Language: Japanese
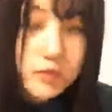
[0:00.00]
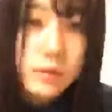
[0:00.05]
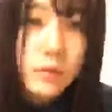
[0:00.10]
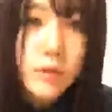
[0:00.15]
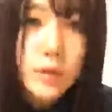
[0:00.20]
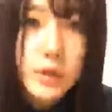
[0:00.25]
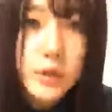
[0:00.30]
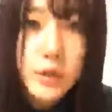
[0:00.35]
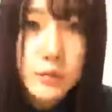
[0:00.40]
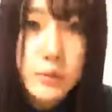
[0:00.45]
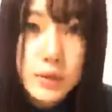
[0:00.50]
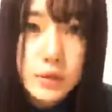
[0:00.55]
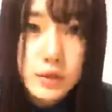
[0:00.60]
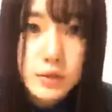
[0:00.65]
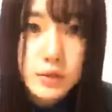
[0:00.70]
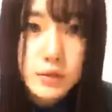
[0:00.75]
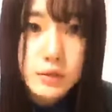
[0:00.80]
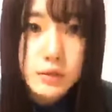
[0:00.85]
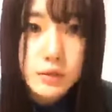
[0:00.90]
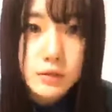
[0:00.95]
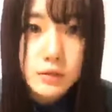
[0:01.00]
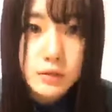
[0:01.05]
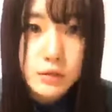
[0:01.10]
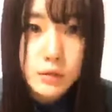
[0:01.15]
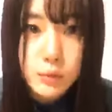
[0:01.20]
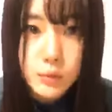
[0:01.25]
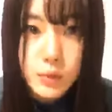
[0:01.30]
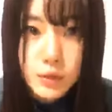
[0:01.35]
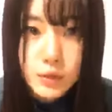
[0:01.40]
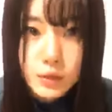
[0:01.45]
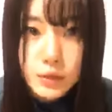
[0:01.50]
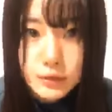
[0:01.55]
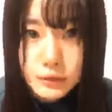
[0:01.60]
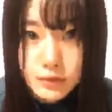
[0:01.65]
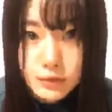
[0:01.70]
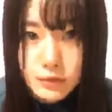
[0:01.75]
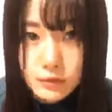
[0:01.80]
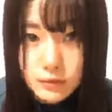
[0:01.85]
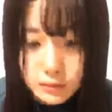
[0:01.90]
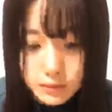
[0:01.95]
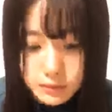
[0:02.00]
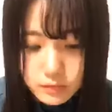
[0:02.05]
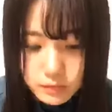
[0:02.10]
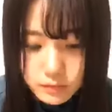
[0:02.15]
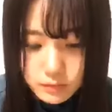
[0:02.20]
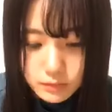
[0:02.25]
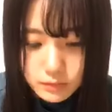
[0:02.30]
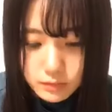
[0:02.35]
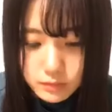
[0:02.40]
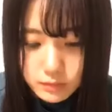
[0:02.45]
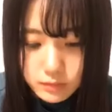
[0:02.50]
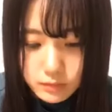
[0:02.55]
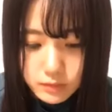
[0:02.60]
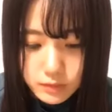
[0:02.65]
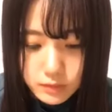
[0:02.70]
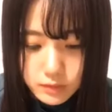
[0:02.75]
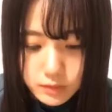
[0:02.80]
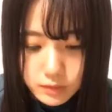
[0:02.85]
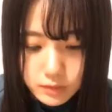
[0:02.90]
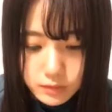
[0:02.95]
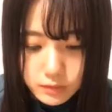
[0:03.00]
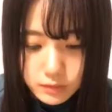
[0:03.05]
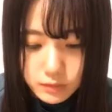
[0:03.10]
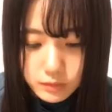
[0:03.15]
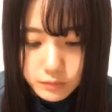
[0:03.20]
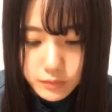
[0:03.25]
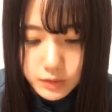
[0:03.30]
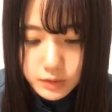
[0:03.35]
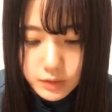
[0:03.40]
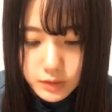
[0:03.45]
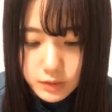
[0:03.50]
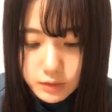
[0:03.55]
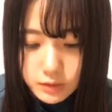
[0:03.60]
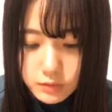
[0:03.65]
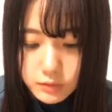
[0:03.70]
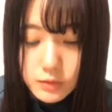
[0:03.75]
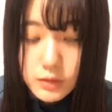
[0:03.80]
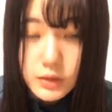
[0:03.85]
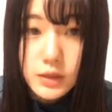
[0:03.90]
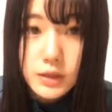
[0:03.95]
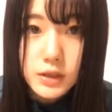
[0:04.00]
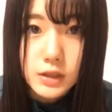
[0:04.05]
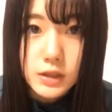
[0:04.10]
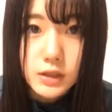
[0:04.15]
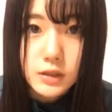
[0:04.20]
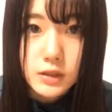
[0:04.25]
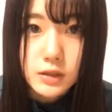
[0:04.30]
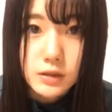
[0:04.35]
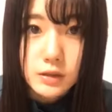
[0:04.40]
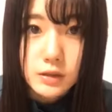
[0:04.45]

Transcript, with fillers: 動いてます止まってる止まってるの私